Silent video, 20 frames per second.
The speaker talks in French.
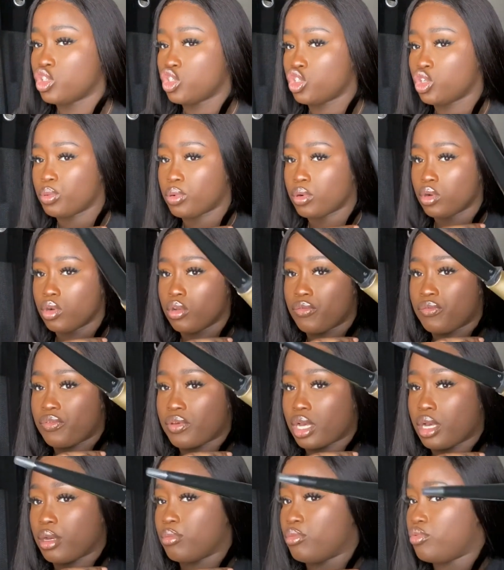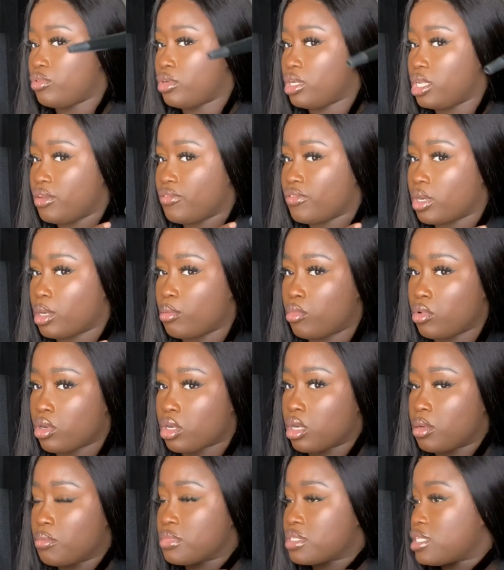je prends le fer à boucler vraiment
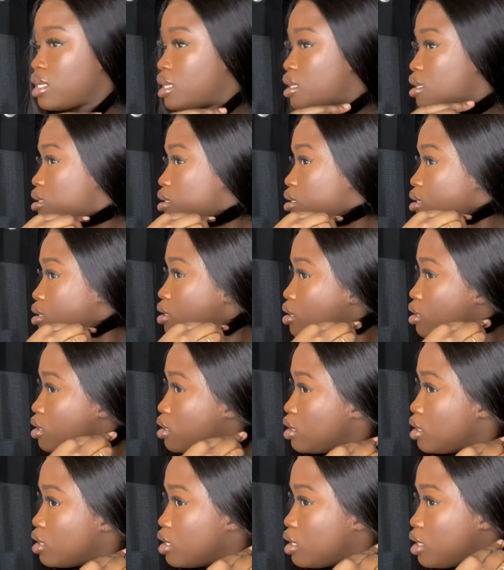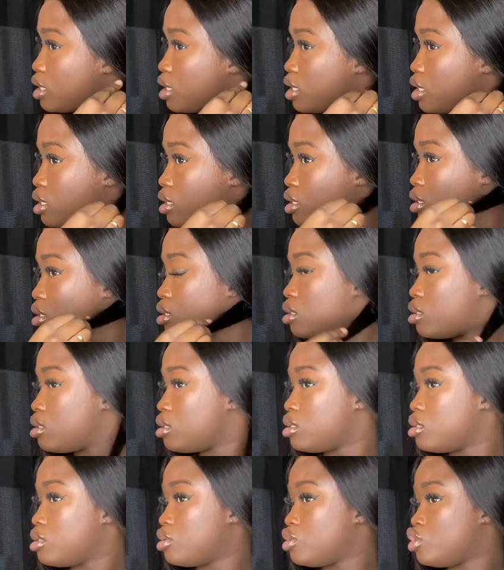comme ça. Et
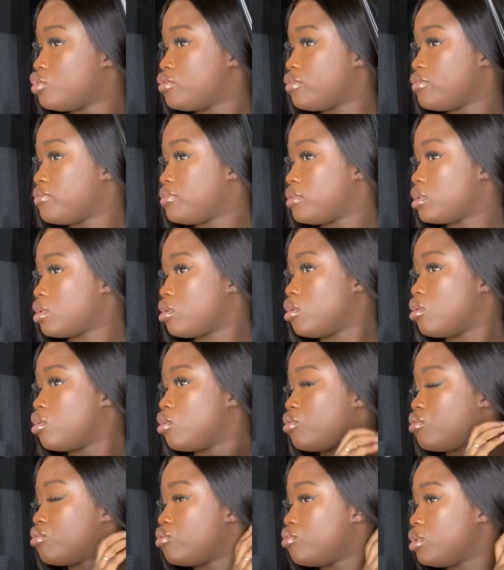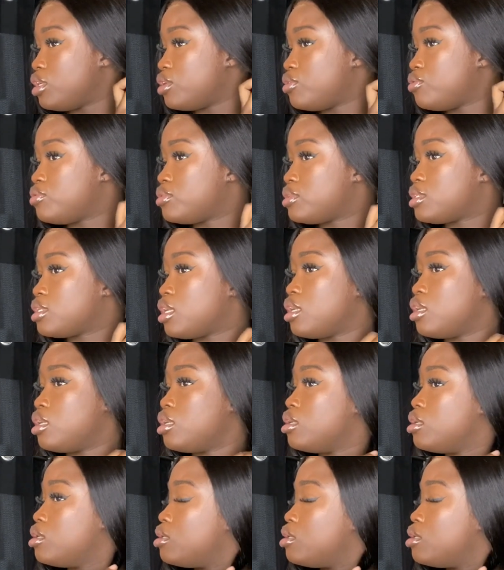je vais venir enrouler tout ça.